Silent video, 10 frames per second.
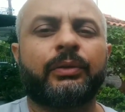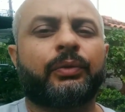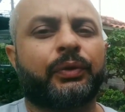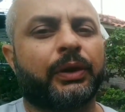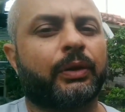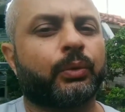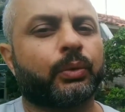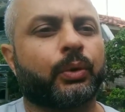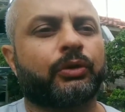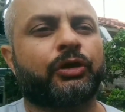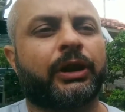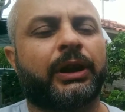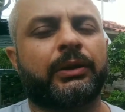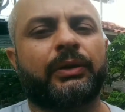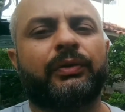No final do outono
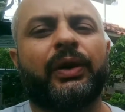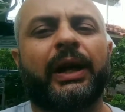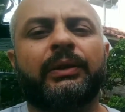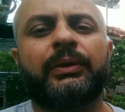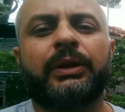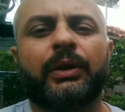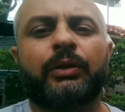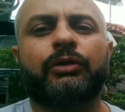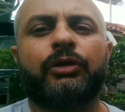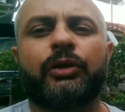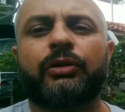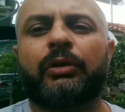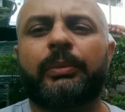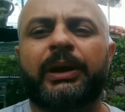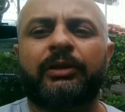chegando o inverno, então eu tiro o
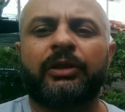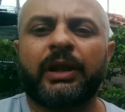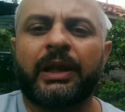sombrite